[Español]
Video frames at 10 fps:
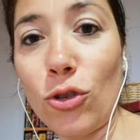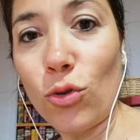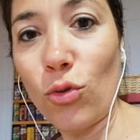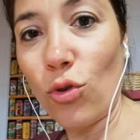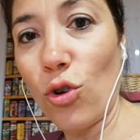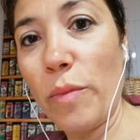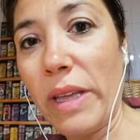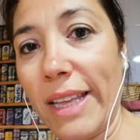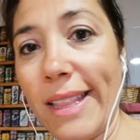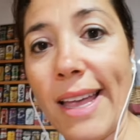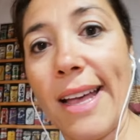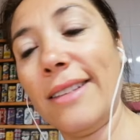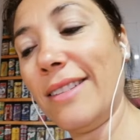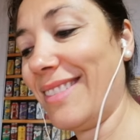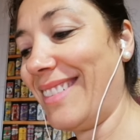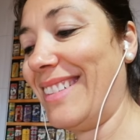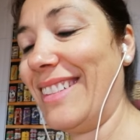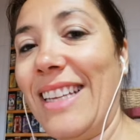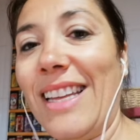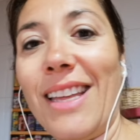su comidita
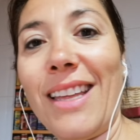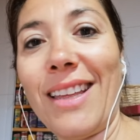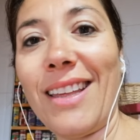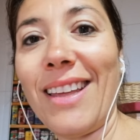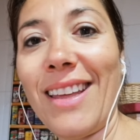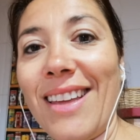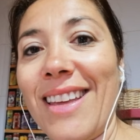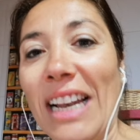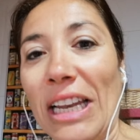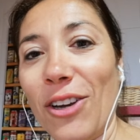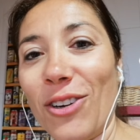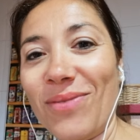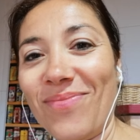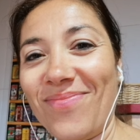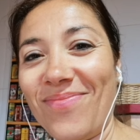y al lío.